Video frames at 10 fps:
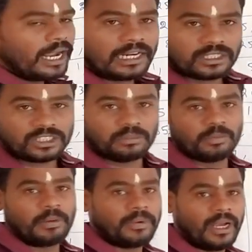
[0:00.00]
அடுத்த
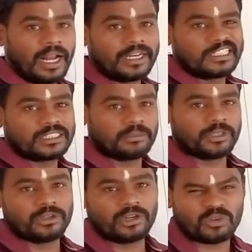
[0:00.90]
சமம் பார்ப்போம் அடுத்த
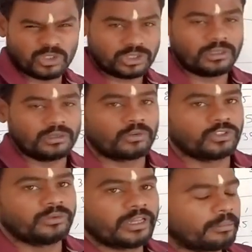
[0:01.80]
சமம் இதோட கொஞ்சம்
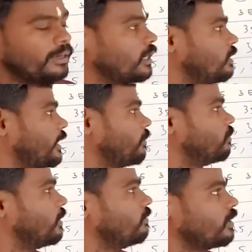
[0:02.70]
கொஞ்சம் வேறு மாடலில் டைப்
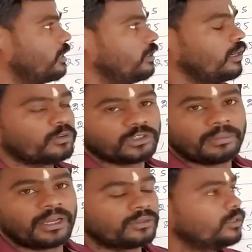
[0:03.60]
மா வேறு இதில்
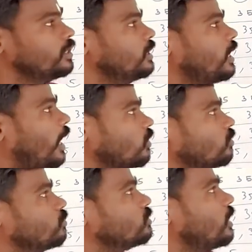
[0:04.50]
கொஞ்சம் மாறும்
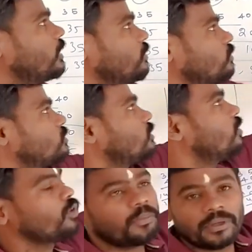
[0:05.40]
அதுக்கு முன்னாடி சில
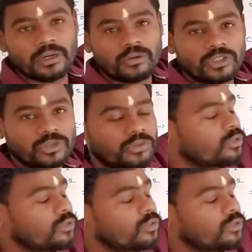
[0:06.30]
குறிப்புகள் நோட்ஸ்